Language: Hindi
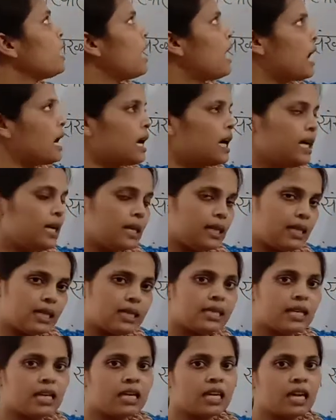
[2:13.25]
अगर इधर
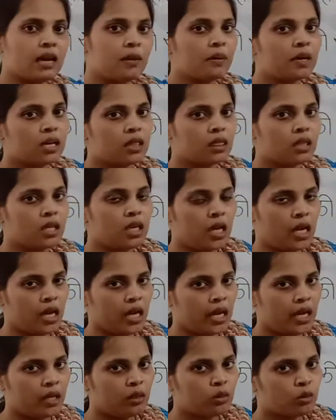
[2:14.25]
संख्या बढ़ती
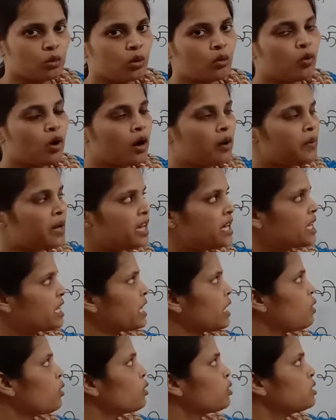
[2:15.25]
है तो वो हमारी
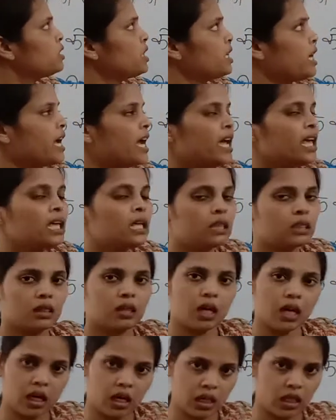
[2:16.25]
क्या होती है
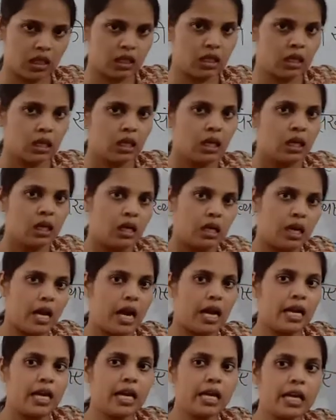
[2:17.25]
दहाई
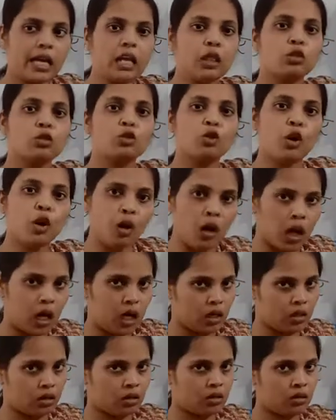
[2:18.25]
यानी कि दो
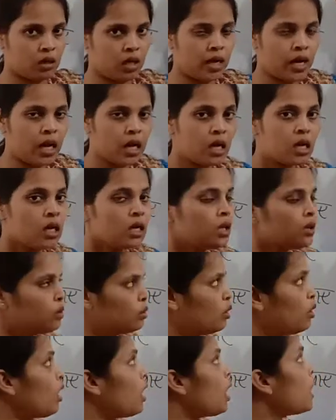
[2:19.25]
अंक है ना
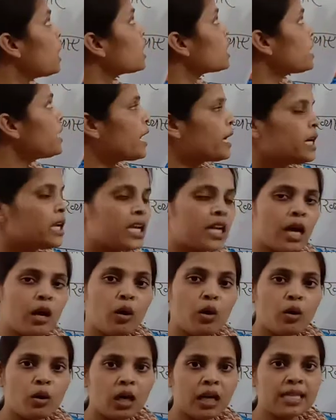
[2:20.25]
दो अंक यानी क्या
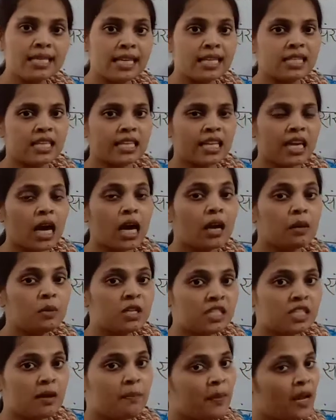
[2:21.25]
होना जैसे क्या हम
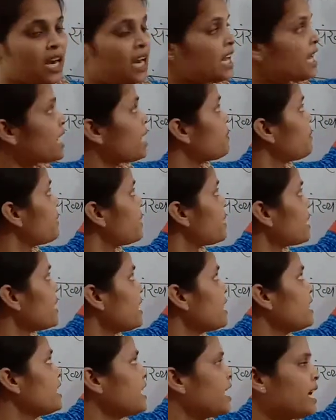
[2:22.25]
इससे पहले क्या पढ़
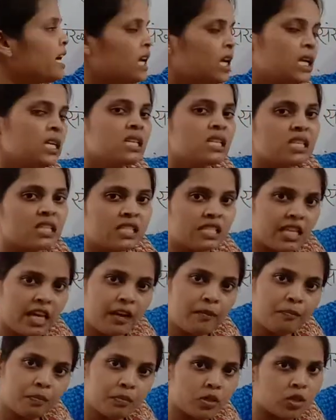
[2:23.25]
रहे थे
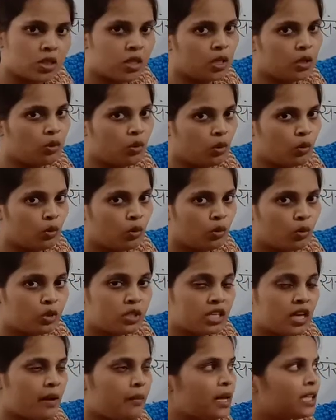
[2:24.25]
सिर्फ जीरो
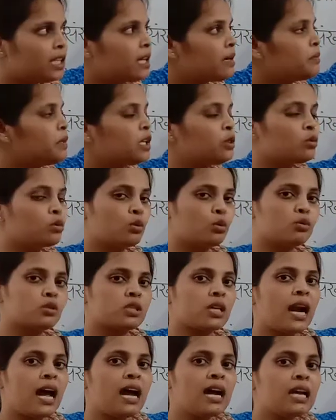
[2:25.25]
उसके बाद हमने
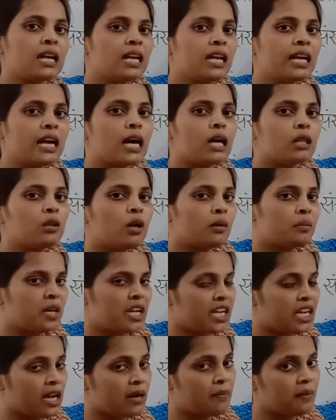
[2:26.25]
दूसरा अंक लिखा तो
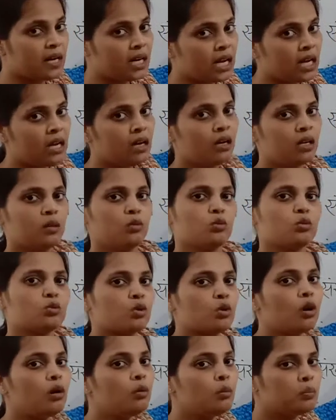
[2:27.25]
हमने क्या पढ़ा
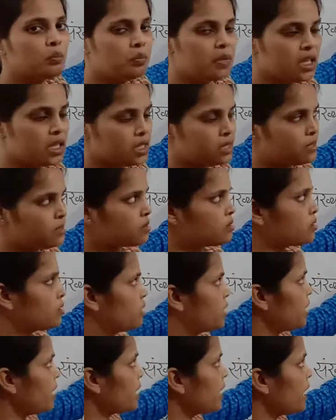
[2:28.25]
उसको बीस
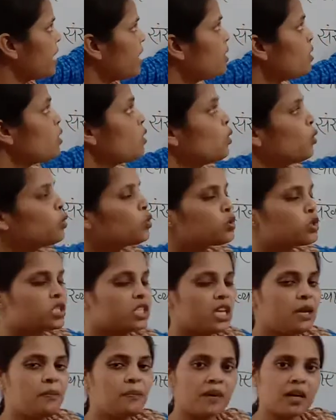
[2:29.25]
ठीक है
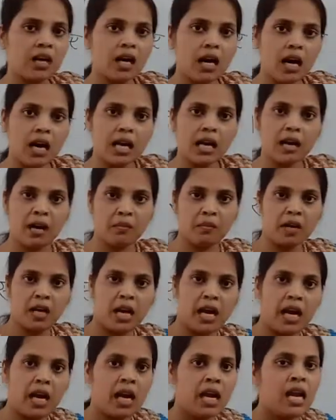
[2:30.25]
उसी प्रकार
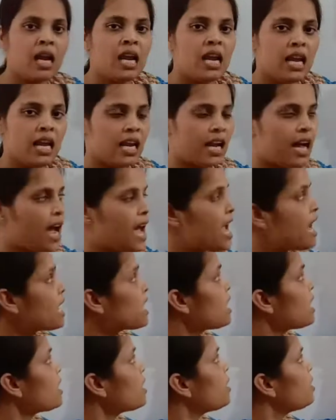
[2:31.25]
हमने
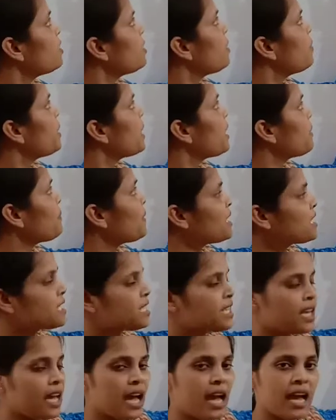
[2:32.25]
इकाएक अंक हमारे पास
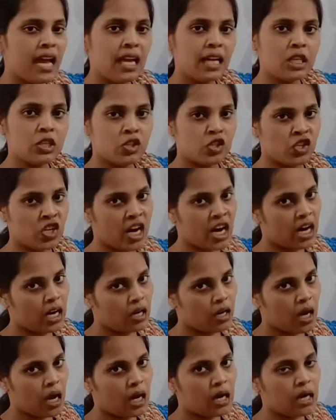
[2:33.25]
क्या है
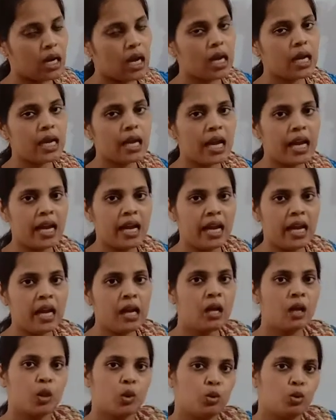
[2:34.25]
चार अगला क्या है
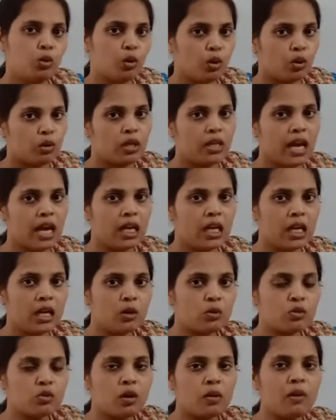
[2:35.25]
दो यानी कि
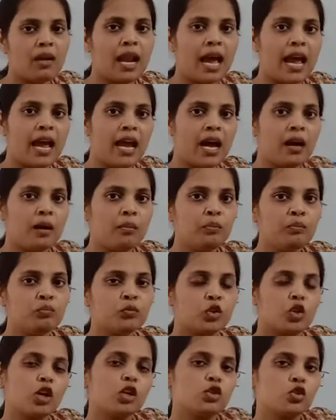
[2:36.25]
उसको मिलाए हम
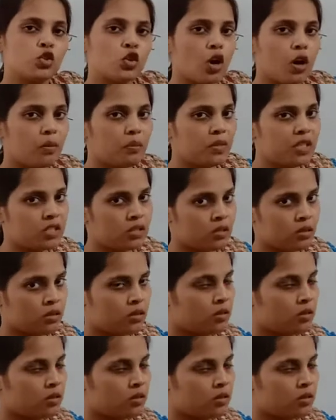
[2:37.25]
तो चौबीस